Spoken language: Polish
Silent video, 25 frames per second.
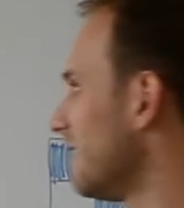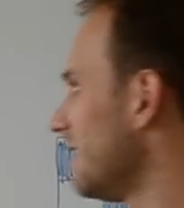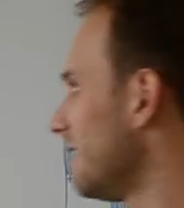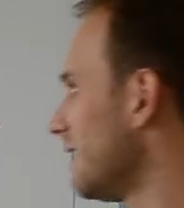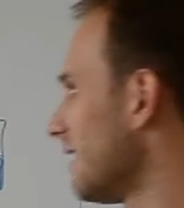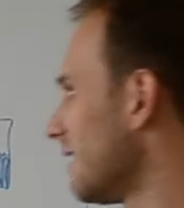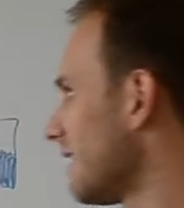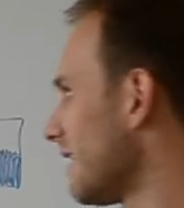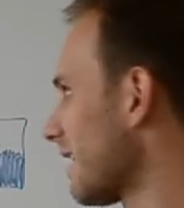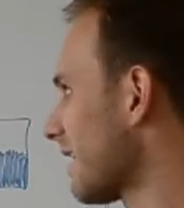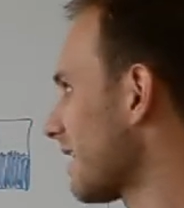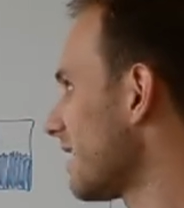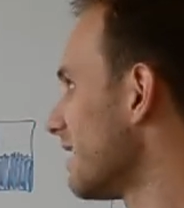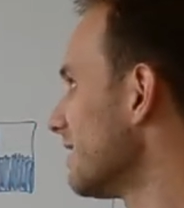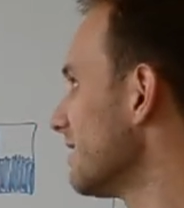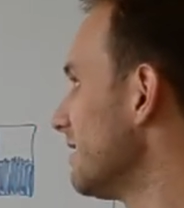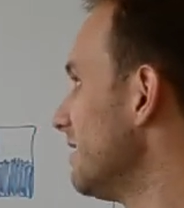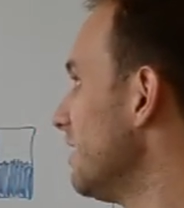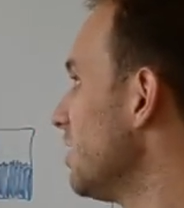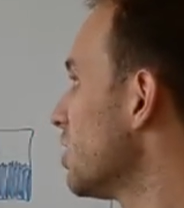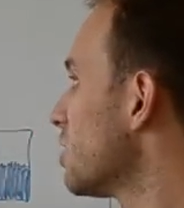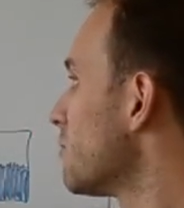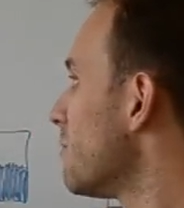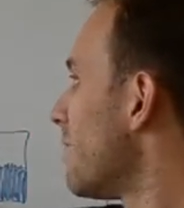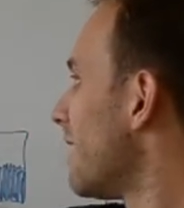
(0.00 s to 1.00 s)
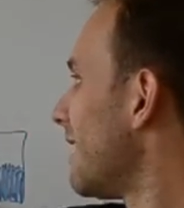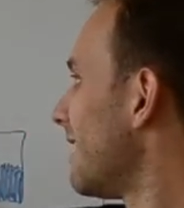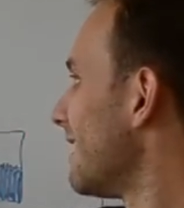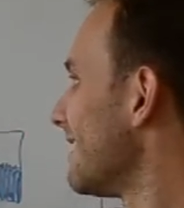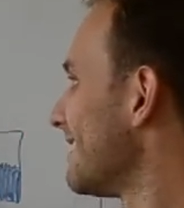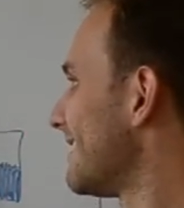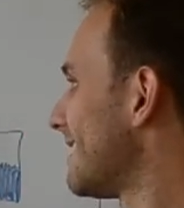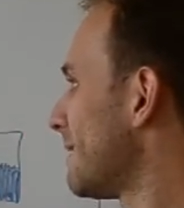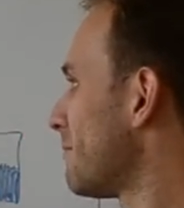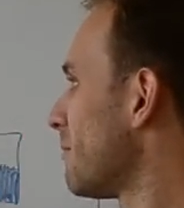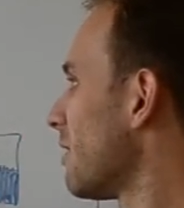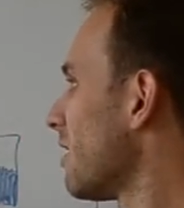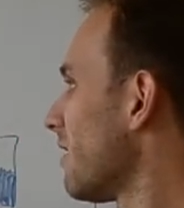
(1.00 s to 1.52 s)
jaka jest liczba
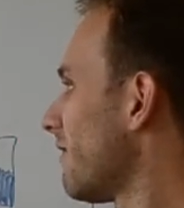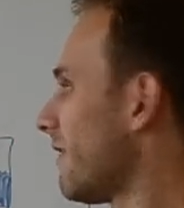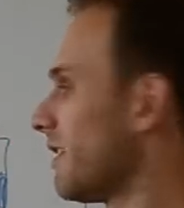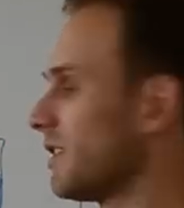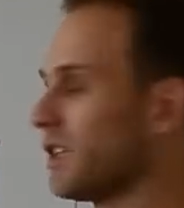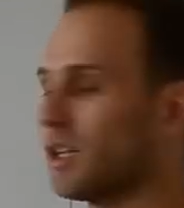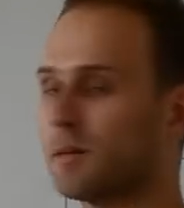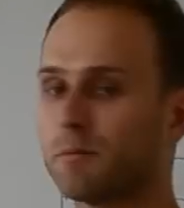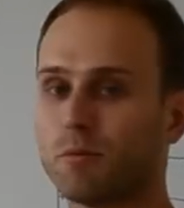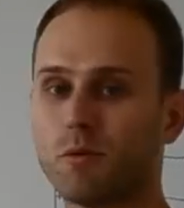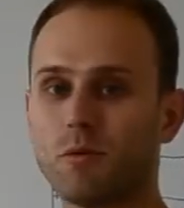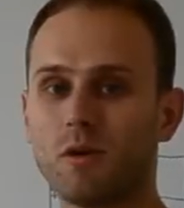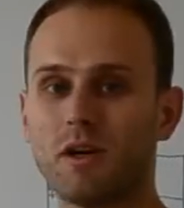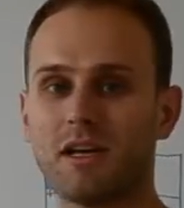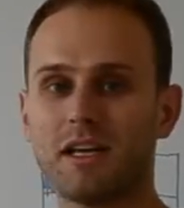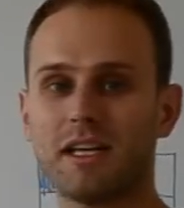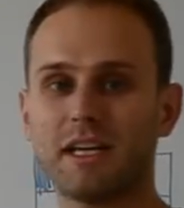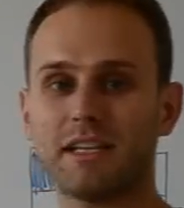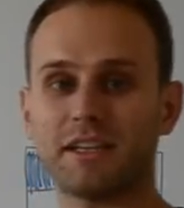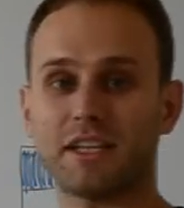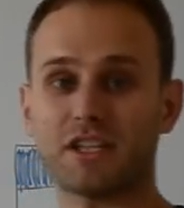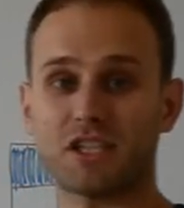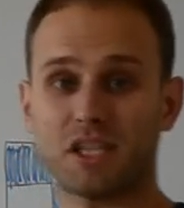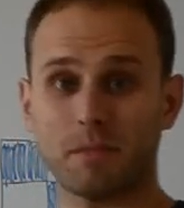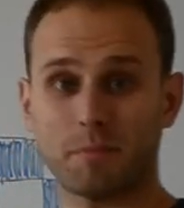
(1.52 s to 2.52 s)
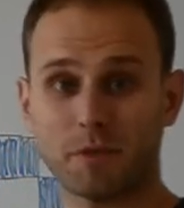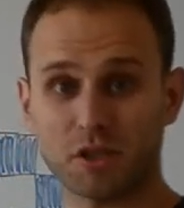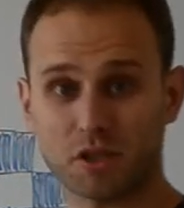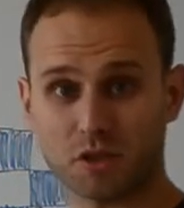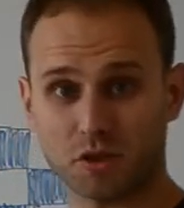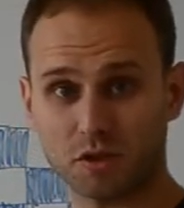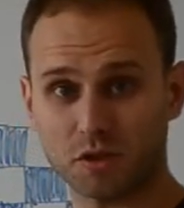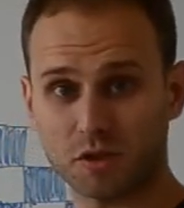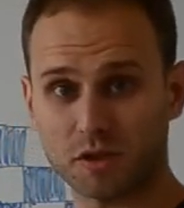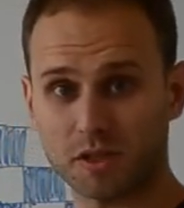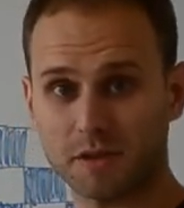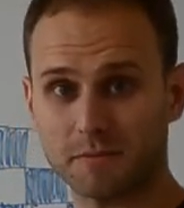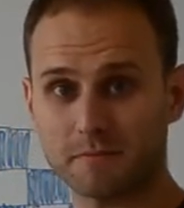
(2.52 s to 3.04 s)
zamalowanych pól naszej
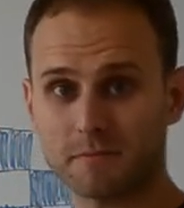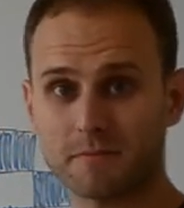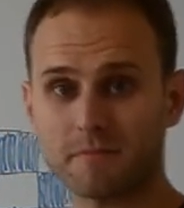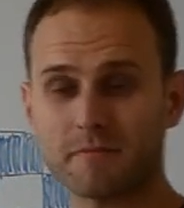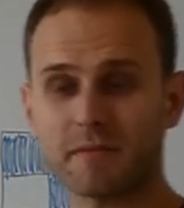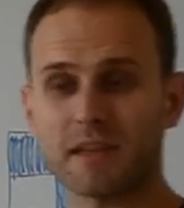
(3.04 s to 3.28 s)
pieczątki.